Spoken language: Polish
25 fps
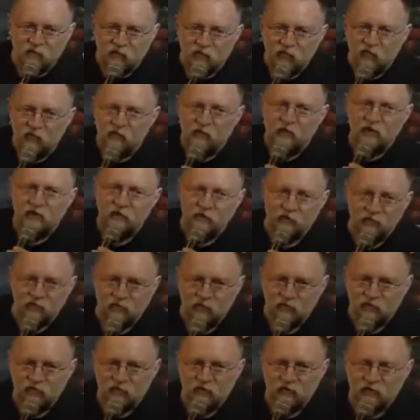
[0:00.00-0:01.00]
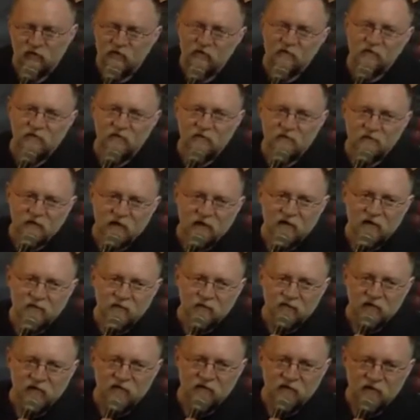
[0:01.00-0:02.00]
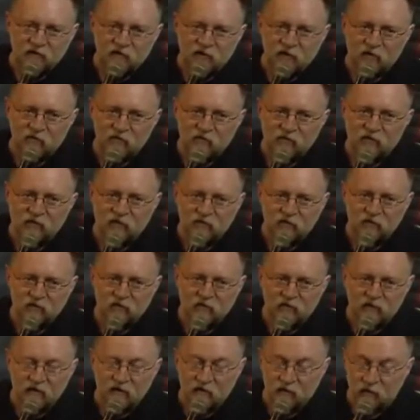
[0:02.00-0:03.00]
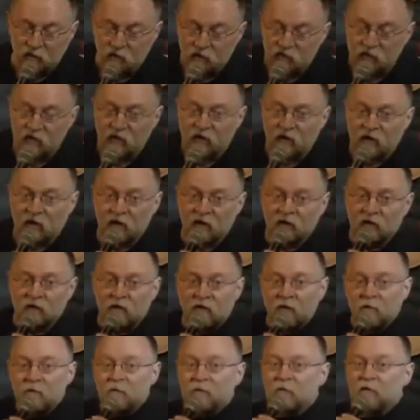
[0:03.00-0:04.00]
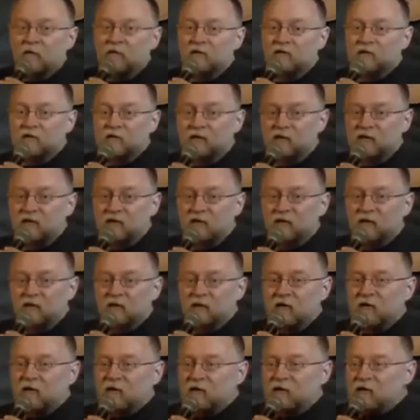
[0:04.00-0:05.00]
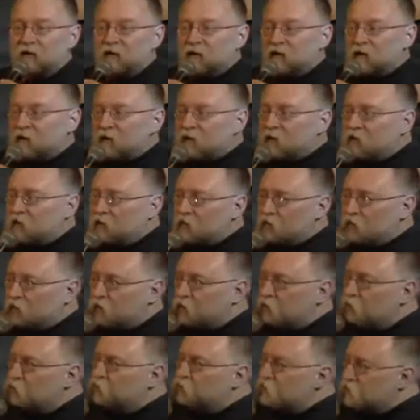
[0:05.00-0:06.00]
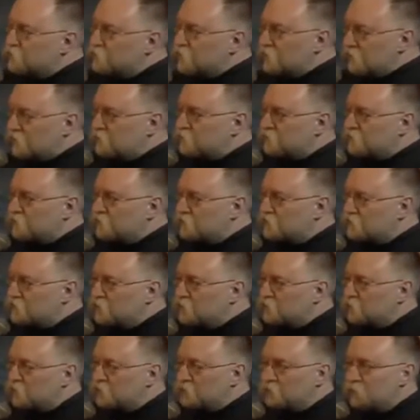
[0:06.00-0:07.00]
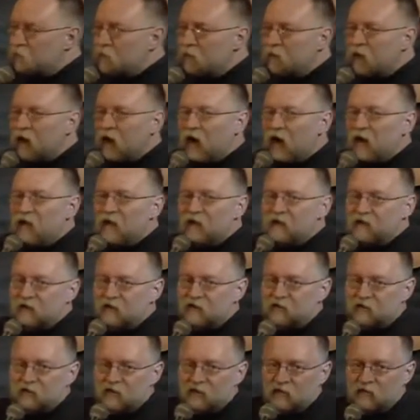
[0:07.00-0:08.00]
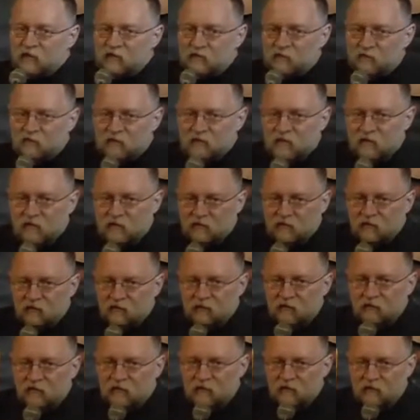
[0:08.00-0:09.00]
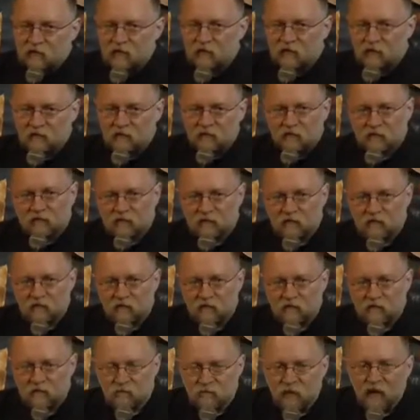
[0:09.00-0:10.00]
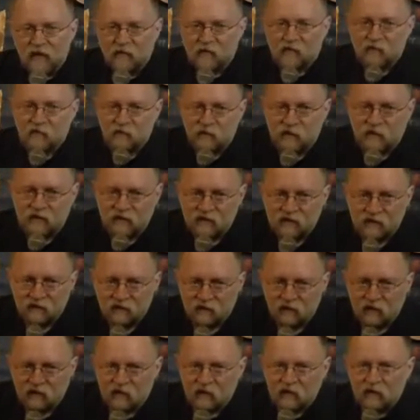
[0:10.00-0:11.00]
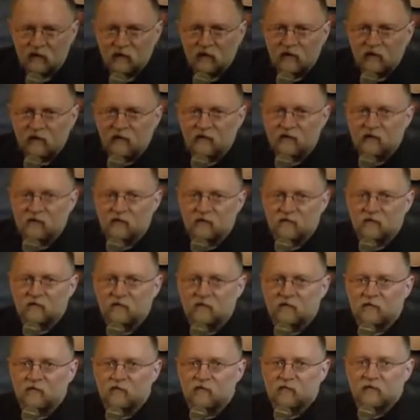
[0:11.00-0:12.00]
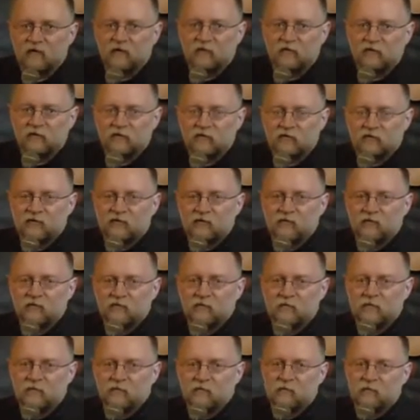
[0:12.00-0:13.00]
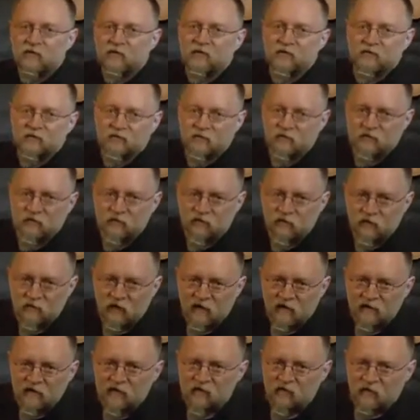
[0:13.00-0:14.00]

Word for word: Usiłuję go odrzucić z takim przeświadczeniem, że się tego nie da zrobić. To jest taki duży mit, powiedziałbym, ale reszta to są często małe mity, e, które dotyczą pojedynczych sytuacji.